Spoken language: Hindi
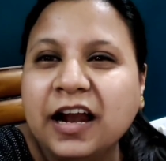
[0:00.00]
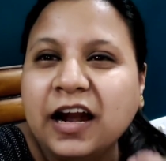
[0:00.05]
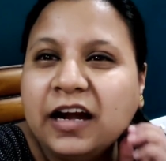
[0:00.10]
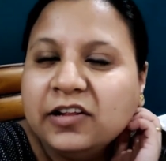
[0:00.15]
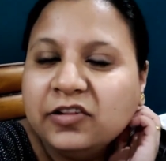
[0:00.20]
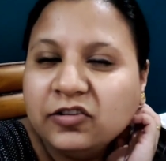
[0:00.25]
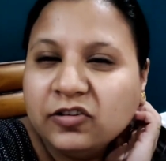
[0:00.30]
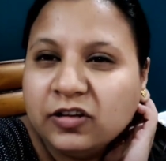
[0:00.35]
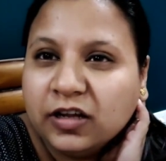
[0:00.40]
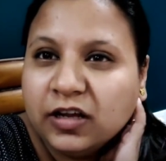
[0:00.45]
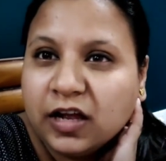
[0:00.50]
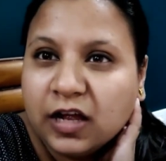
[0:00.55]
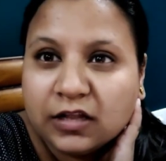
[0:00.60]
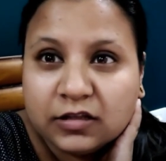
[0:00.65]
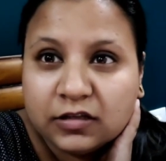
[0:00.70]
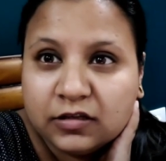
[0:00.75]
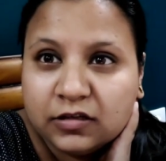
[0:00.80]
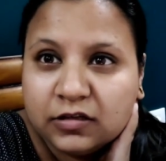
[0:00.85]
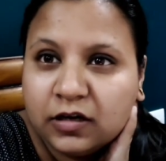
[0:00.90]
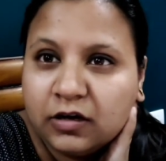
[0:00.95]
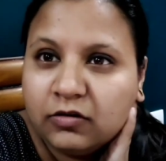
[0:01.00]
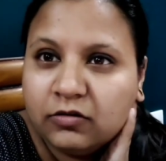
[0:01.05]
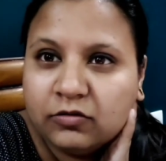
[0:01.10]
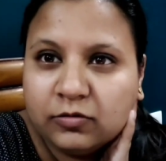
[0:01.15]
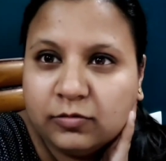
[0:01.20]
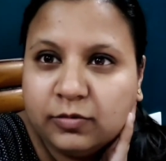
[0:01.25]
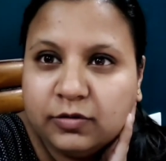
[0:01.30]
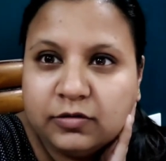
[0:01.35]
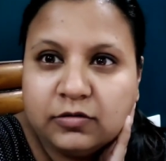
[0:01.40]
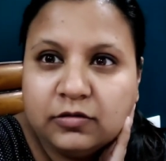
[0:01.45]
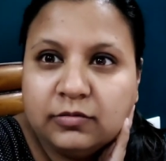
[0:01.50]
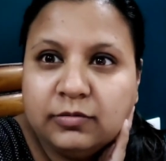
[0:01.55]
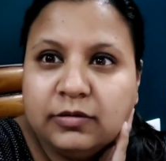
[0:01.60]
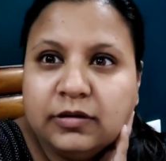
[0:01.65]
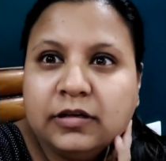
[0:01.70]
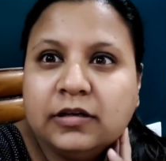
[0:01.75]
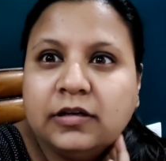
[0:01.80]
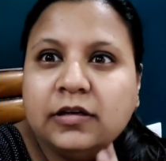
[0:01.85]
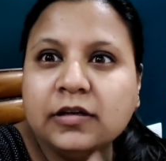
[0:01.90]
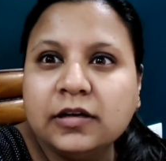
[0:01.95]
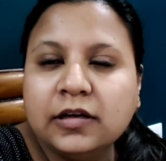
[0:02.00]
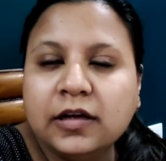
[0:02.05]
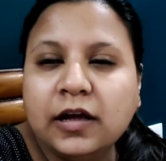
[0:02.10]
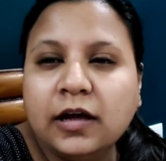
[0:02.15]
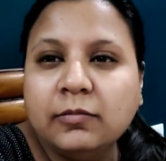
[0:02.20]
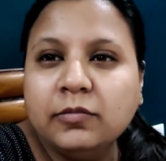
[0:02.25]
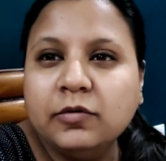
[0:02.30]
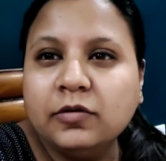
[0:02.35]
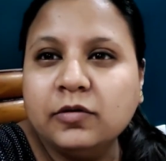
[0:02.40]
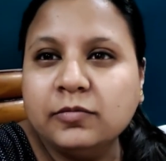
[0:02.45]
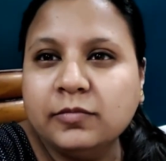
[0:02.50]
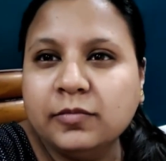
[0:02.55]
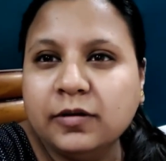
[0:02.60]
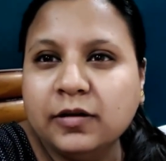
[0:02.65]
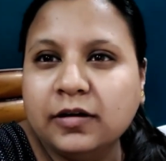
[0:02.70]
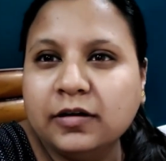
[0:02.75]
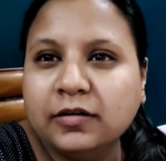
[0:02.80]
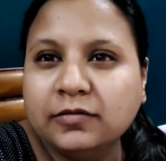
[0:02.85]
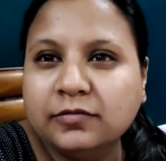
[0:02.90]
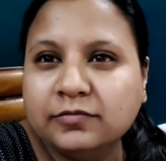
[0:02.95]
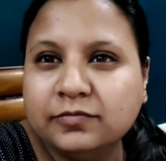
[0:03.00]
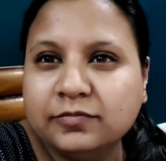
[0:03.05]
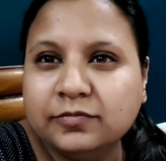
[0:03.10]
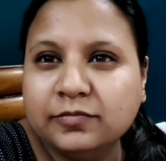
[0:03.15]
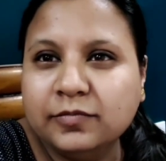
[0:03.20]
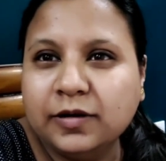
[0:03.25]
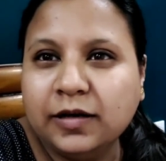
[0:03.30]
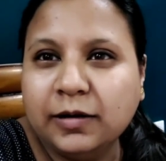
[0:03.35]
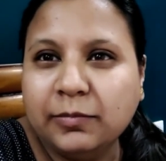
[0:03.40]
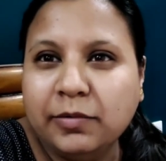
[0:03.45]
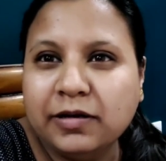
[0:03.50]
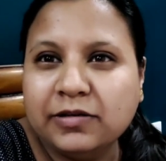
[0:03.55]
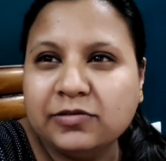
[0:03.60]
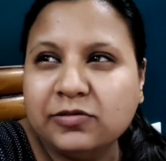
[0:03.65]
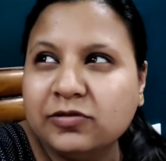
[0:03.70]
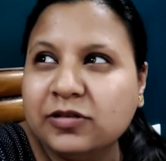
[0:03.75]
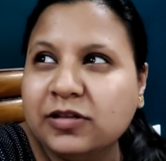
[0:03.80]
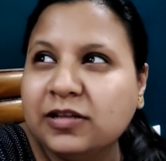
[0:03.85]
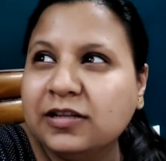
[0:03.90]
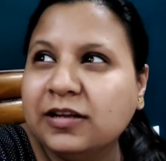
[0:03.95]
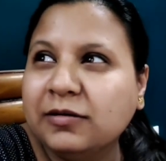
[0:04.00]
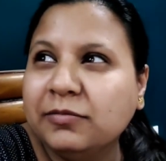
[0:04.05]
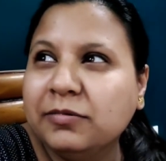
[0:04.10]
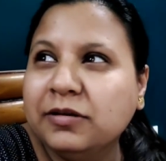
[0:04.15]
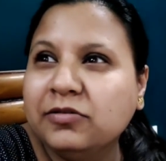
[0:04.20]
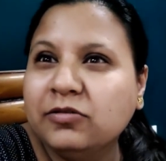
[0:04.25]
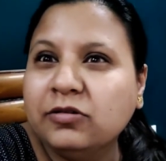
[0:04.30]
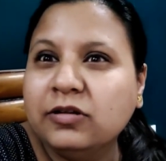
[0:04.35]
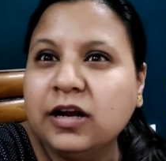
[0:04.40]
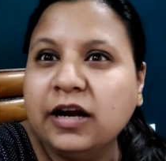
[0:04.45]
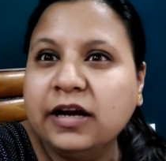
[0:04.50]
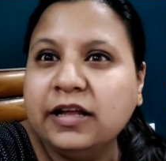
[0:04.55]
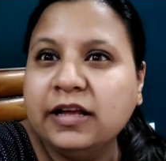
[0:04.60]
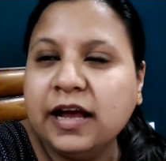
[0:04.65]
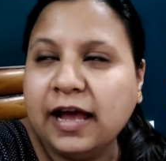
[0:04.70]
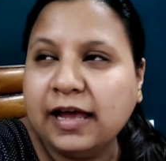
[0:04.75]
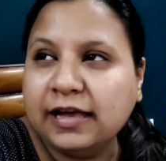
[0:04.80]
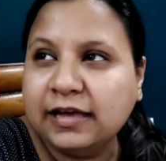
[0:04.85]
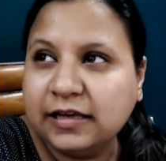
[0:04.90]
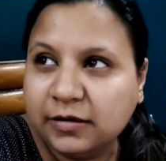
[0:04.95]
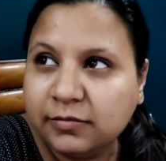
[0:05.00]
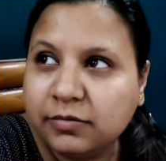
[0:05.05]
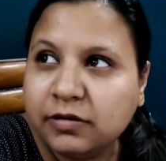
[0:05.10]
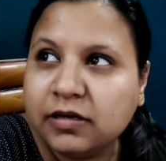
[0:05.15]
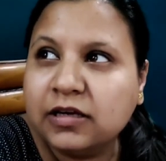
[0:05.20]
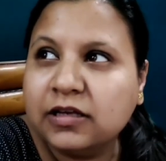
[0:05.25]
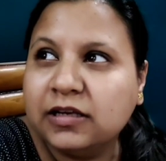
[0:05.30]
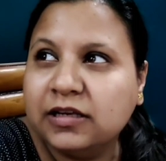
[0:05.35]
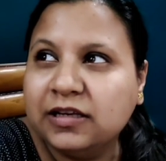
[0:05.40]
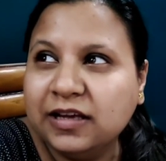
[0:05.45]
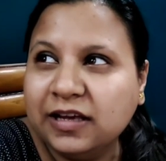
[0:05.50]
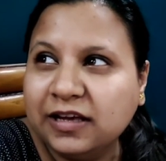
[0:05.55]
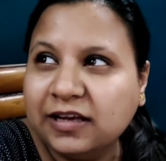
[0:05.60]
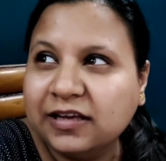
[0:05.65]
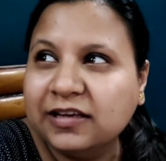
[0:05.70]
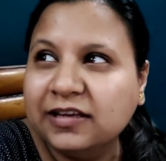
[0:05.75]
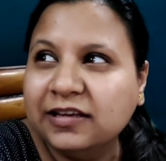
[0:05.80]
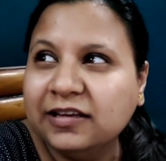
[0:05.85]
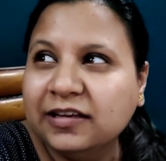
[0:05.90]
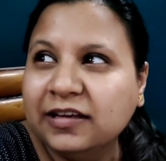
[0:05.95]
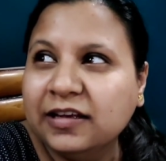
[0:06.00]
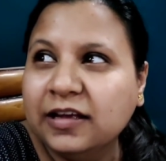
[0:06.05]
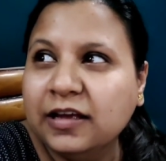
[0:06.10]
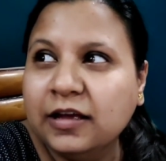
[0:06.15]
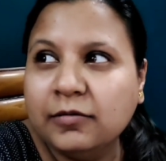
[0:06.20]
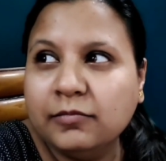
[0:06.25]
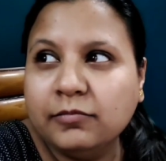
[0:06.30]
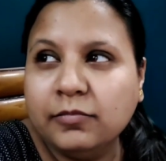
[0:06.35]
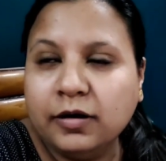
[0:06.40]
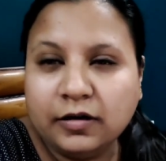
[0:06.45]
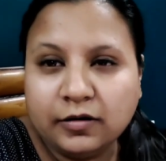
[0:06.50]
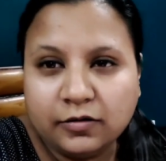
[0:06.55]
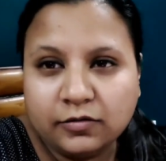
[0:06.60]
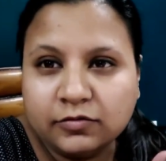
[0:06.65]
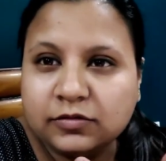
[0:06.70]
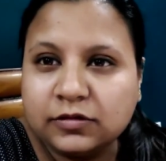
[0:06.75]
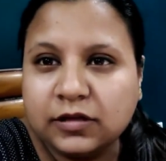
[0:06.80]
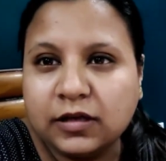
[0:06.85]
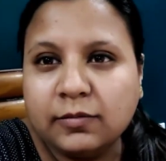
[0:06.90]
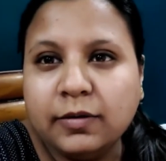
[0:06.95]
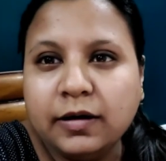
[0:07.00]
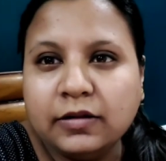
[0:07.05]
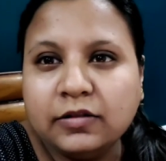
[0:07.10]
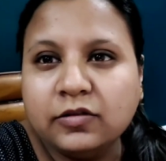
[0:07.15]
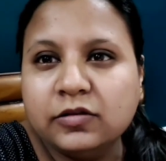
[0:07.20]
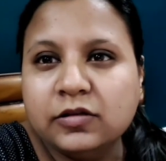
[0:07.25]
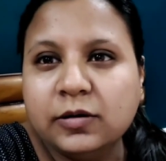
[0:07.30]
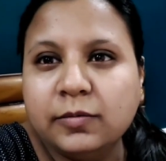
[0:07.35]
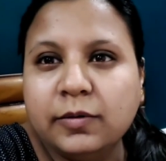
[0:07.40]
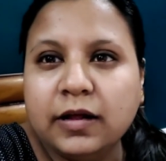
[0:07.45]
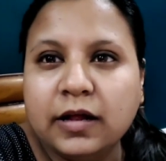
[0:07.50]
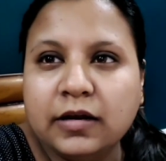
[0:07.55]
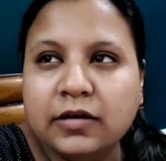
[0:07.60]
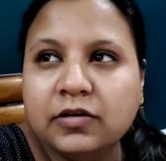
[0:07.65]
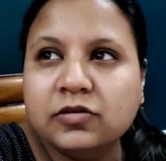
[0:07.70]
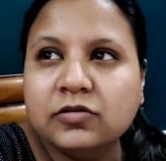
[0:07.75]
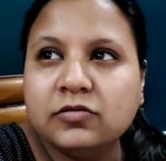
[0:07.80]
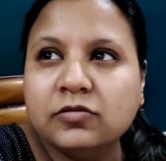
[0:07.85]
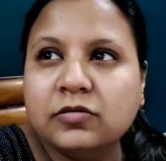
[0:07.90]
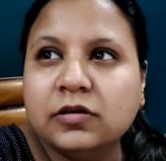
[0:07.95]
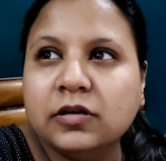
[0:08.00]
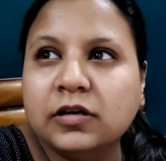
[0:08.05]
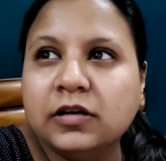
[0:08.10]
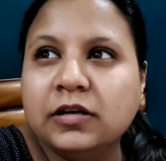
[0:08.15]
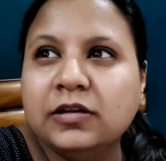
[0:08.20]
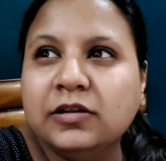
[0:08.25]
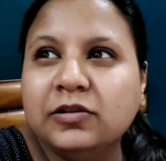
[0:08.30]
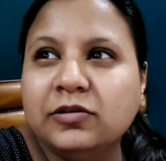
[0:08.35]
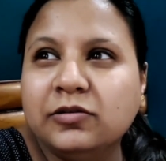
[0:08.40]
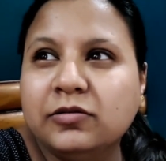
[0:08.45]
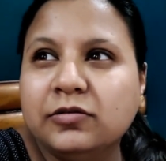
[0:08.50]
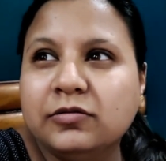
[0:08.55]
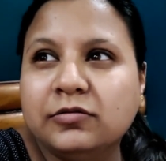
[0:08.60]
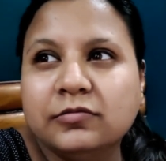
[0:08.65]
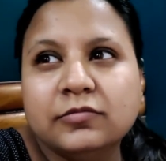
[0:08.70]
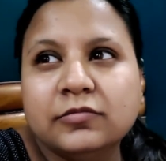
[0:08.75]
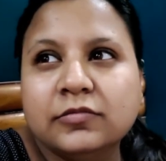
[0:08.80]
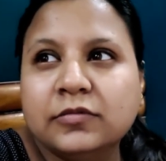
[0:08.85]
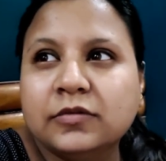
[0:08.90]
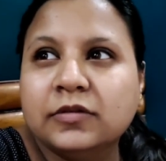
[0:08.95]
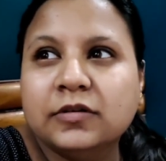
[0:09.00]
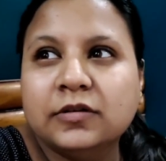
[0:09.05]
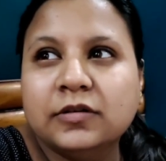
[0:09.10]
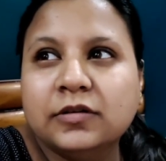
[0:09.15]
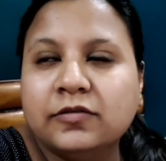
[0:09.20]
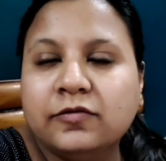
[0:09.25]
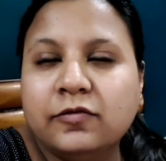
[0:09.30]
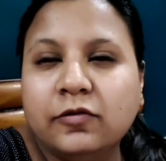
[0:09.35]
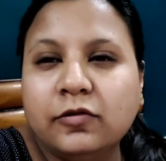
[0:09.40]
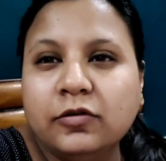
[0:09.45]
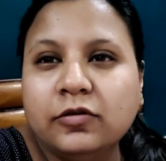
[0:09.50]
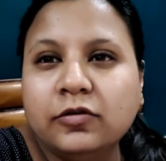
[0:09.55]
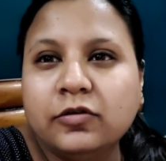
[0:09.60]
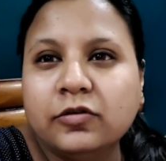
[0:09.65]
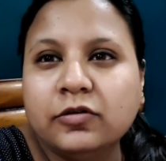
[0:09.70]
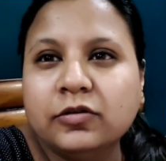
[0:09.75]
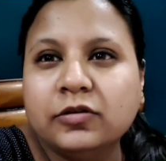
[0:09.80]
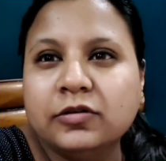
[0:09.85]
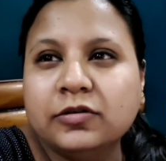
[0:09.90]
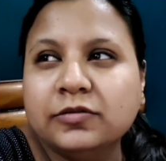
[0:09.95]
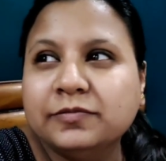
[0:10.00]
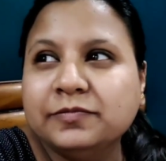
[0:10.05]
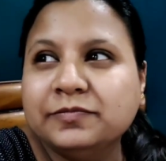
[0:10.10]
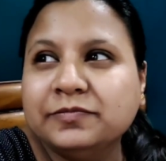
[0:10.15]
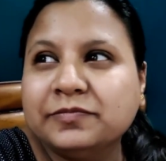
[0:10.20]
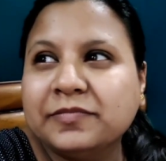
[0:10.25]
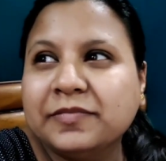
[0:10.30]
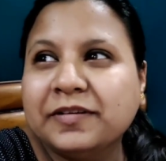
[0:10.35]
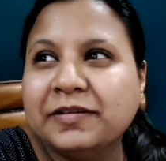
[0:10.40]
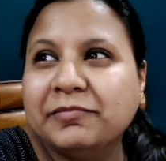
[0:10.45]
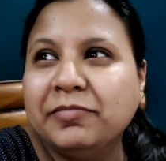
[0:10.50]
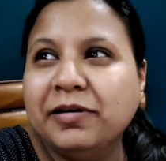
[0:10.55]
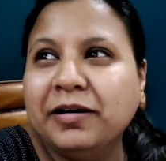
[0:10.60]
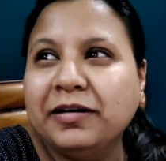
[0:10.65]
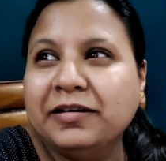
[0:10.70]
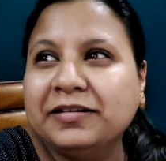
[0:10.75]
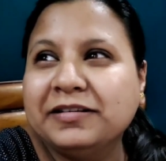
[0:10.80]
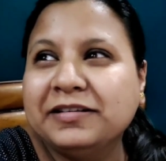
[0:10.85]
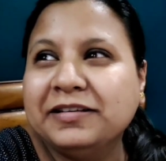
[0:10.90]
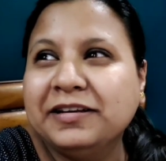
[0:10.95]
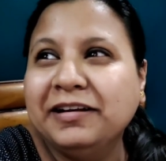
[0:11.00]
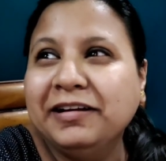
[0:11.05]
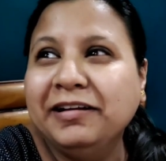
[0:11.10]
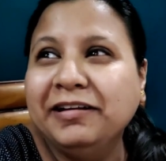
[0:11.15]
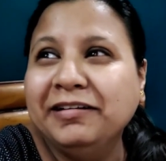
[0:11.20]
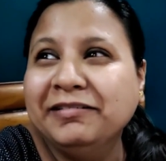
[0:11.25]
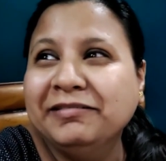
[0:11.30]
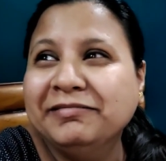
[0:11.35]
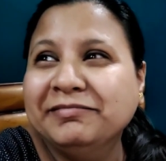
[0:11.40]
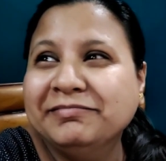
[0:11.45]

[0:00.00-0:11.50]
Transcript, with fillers: दाढ़ी तो नहीं आती थी राहुल को बिल्कुल भी हम लोग मतलब मैं सोचती थी कभी इनको दाढ़ी आएगी भी कि नहीं आएगी बट उसके बाद तो जब बढ़ानी शुरू करी तो फुल ग्रोथ बट स्टिल